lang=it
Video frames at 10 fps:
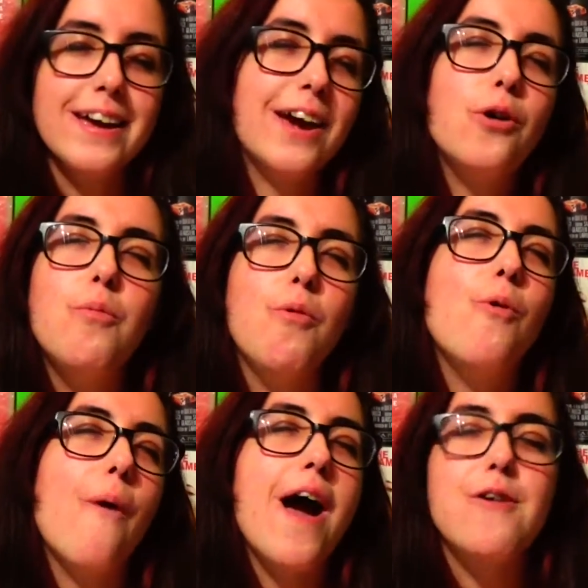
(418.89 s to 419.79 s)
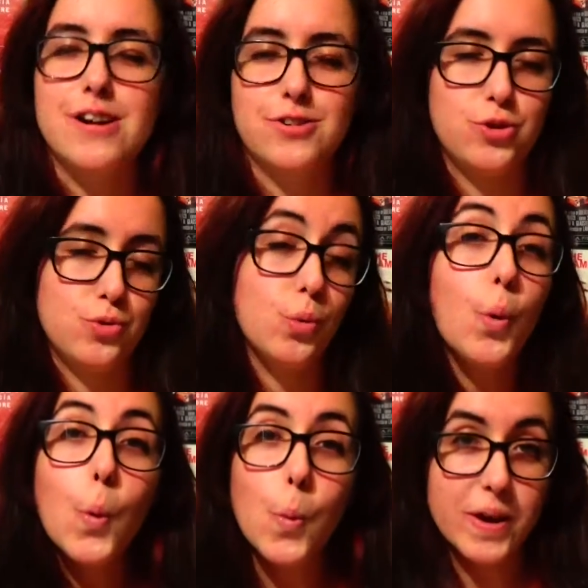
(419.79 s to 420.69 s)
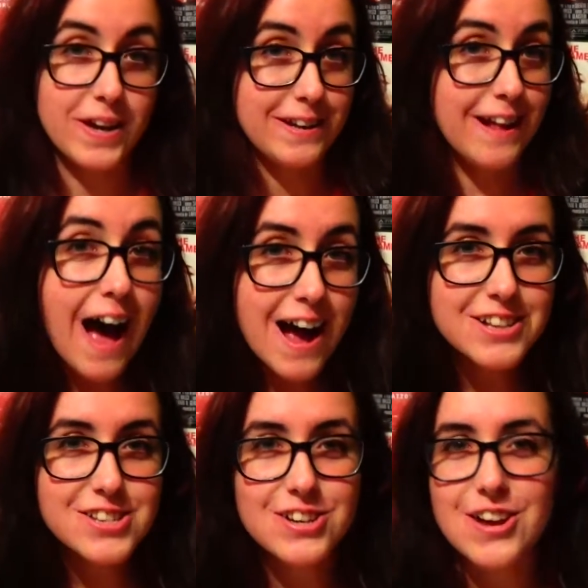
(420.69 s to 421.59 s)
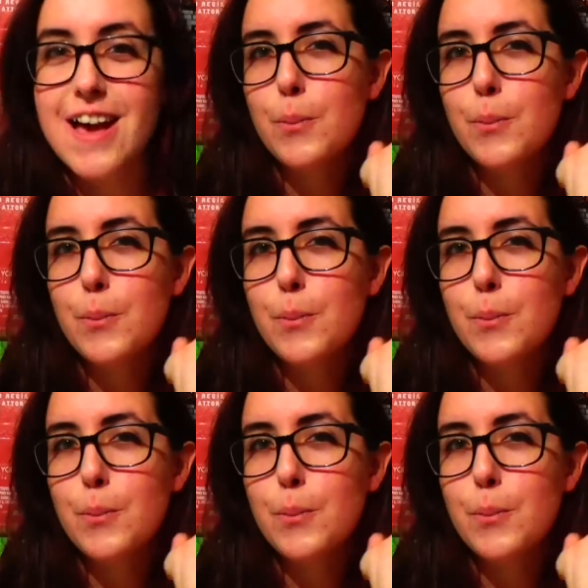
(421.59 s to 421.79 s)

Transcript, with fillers: che comunque è una stupidaggine.